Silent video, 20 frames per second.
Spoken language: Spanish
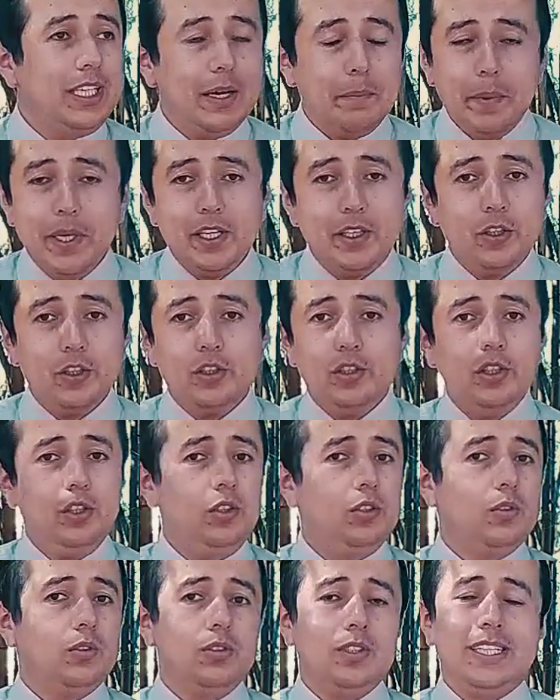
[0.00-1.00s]
día perdió
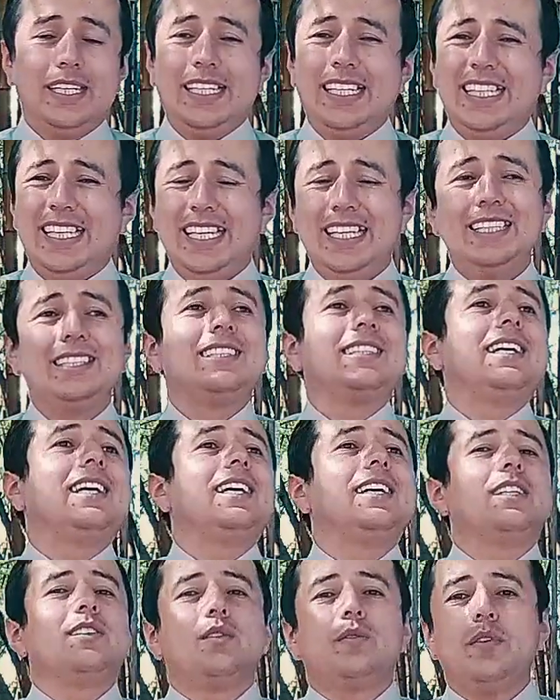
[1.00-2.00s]
todo,
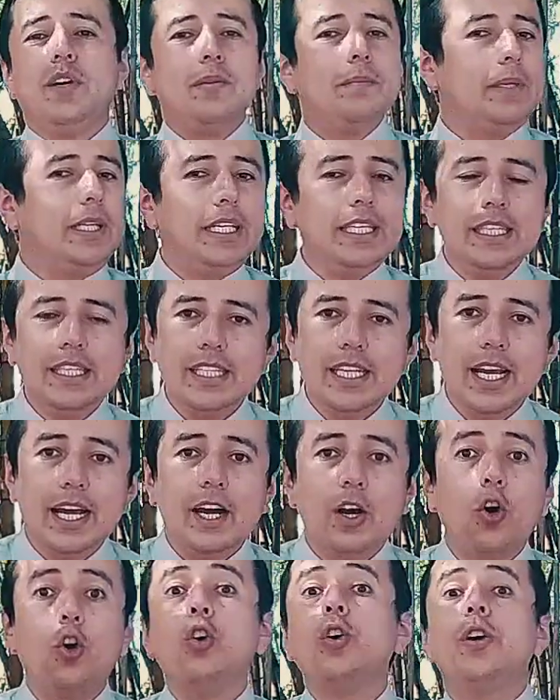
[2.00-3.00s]
riquezas,
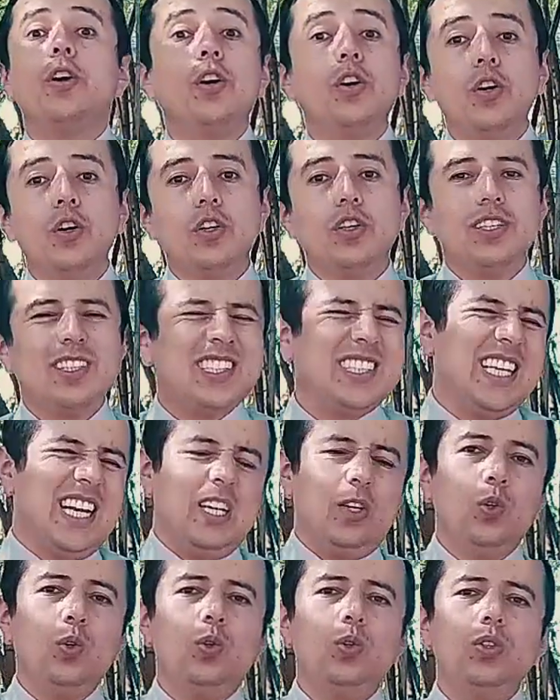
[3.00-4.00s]
familia, honor,
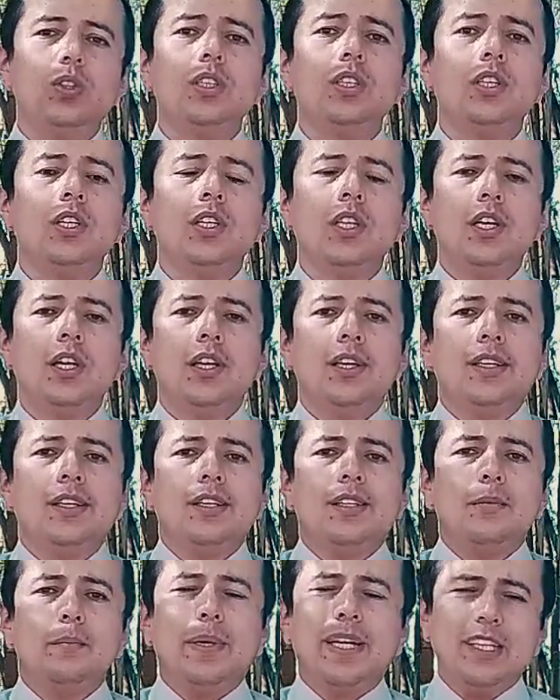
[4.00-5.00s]
salud,
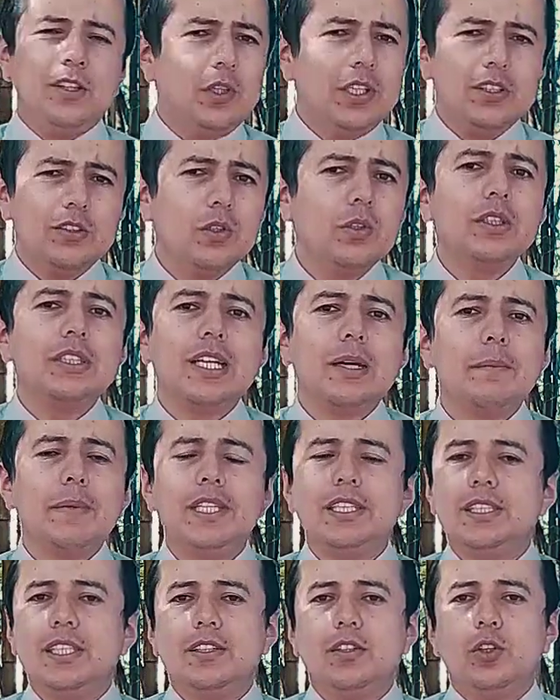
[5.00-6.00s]
perdió
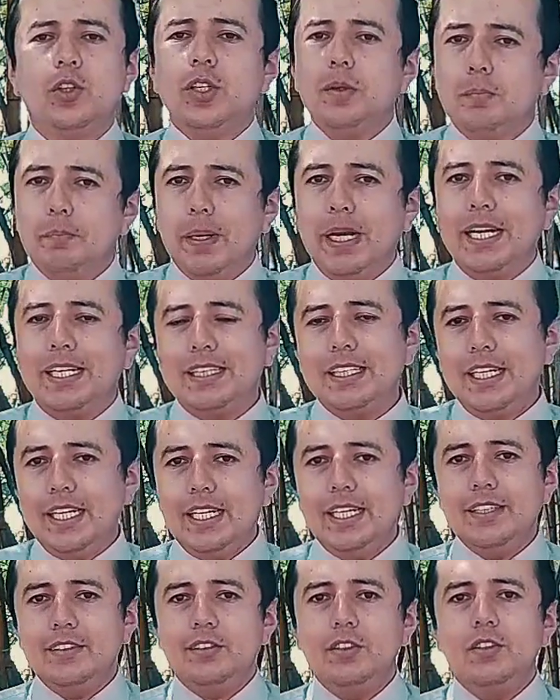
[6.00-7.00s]
absolutamente todo. Y perder
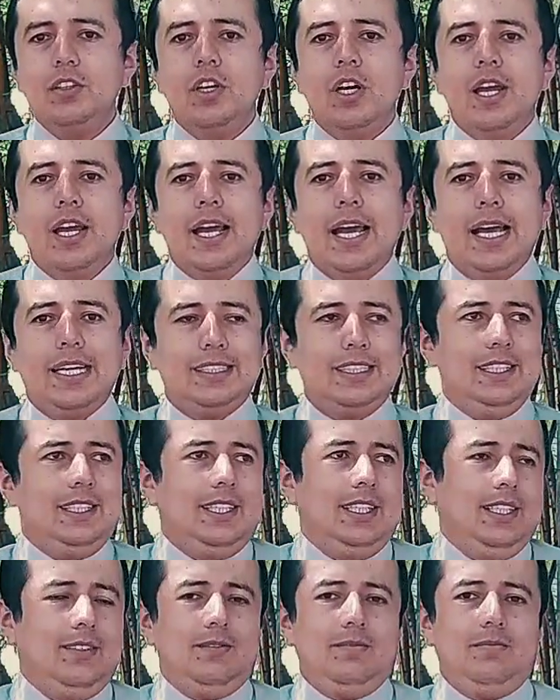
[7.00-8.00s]
eso hace
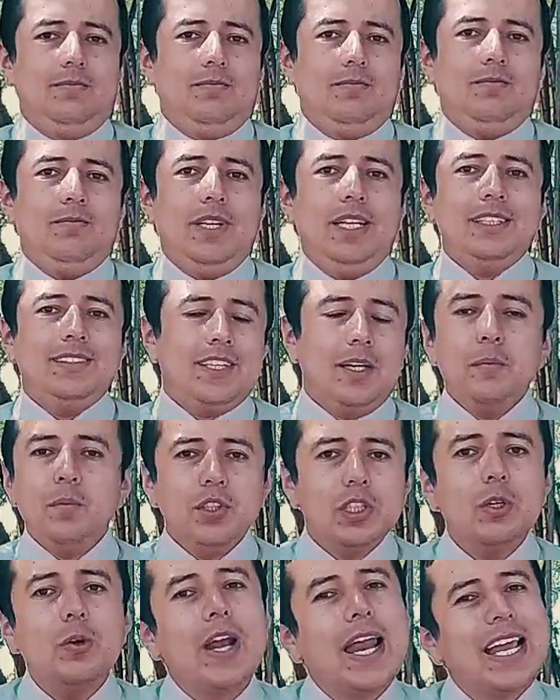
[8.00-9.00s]
que
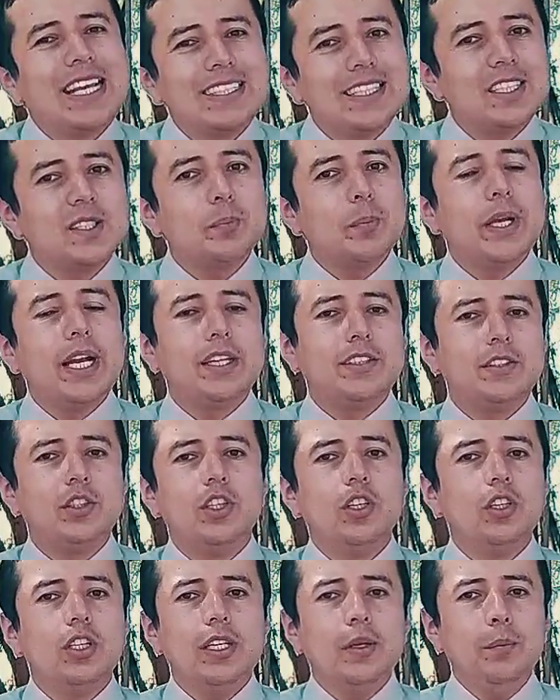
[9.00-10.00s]
entremos en una desesperación